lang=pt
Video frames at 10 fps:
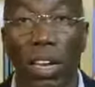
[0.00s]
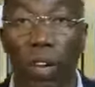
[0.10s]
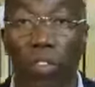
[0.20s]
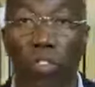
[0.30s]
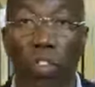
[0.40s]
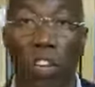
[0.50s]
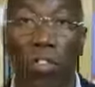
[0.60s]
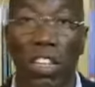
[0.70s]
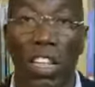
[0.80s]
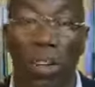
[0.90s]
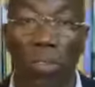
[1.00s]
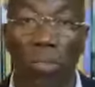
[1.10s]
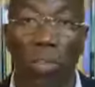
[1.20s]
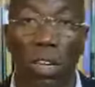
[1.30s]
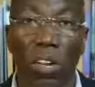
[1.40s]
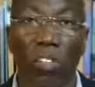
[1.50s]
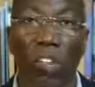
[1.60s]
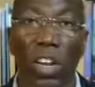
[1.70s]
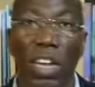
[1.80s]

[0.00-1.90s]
Não só dividindo, não só